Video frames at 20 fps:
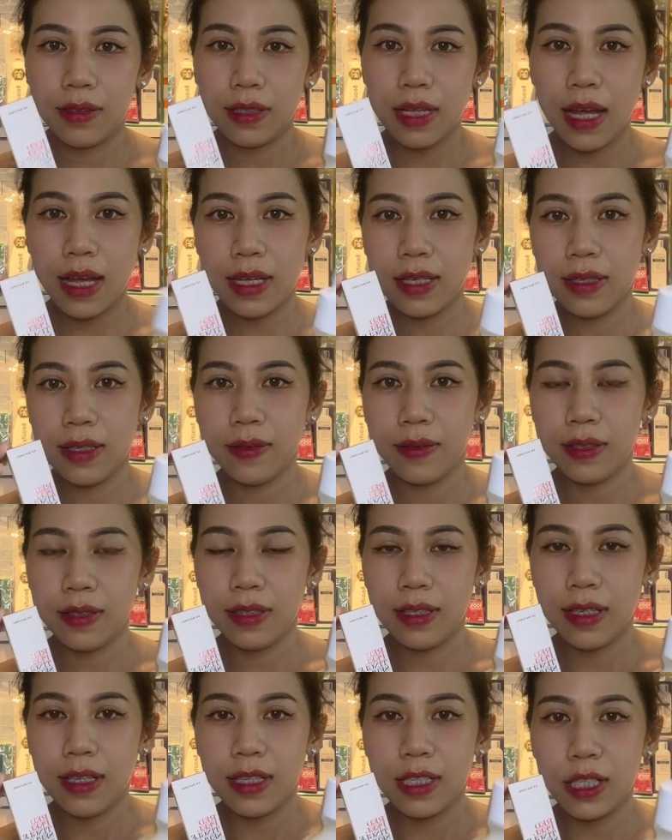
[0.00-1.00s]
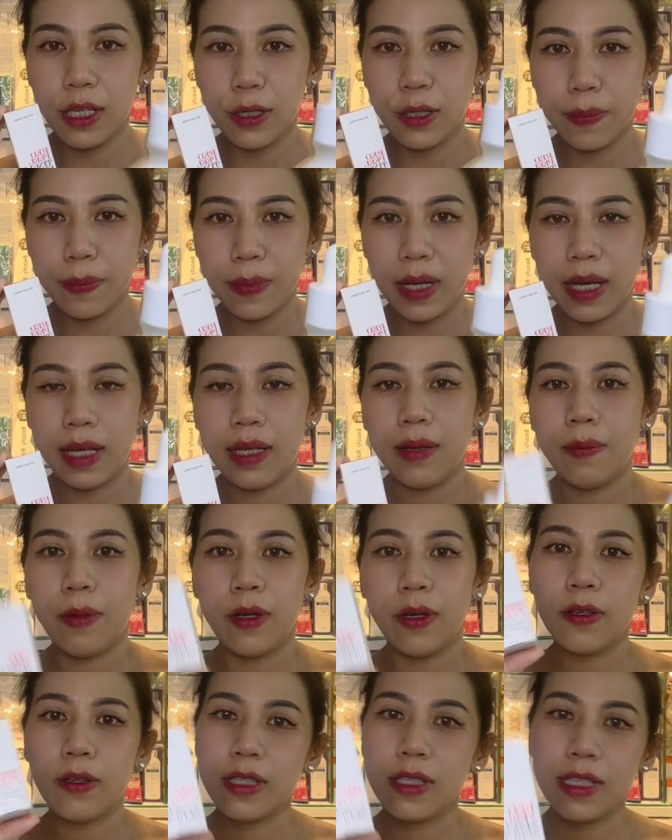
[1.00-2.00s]
đây serum này
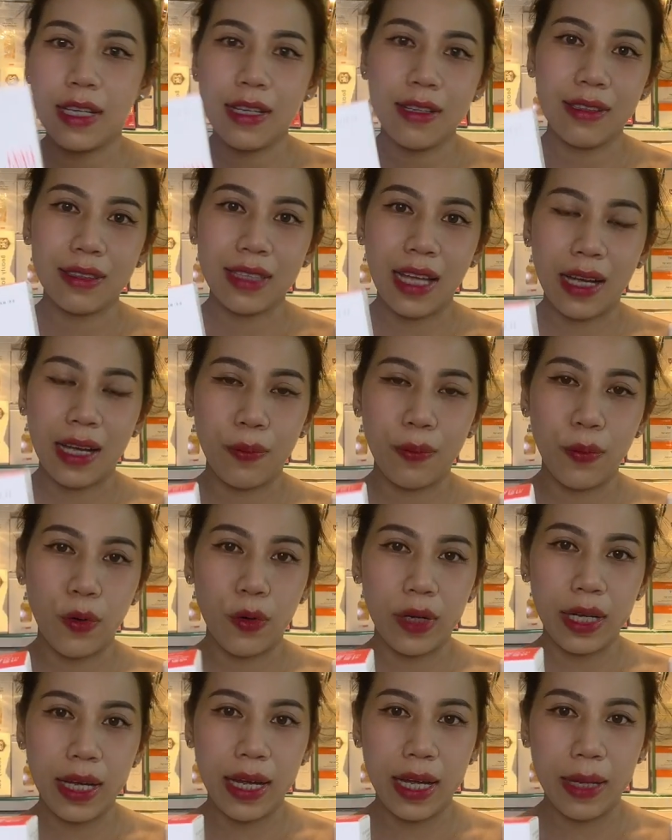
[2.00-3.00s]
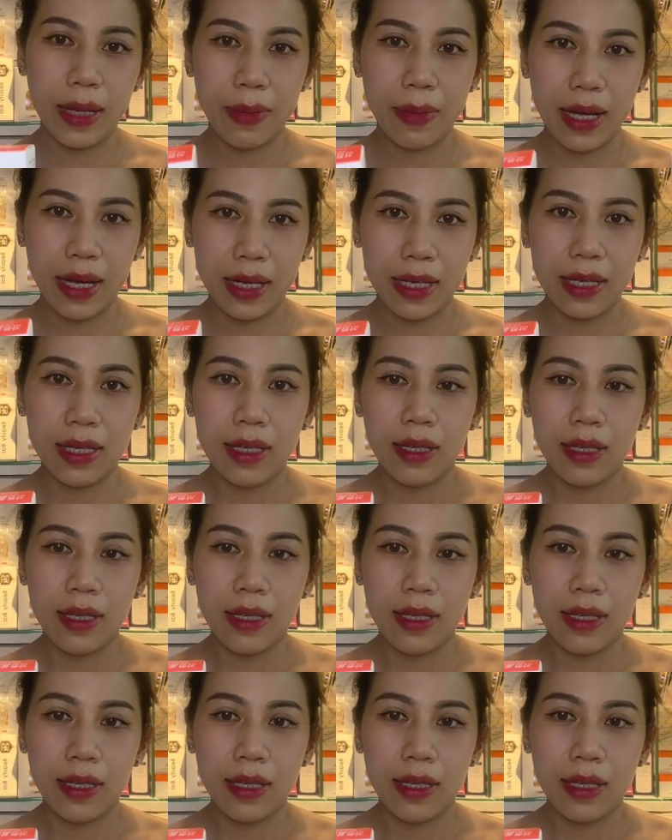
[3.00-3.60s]
mọi người sẽ được tặng một cái em này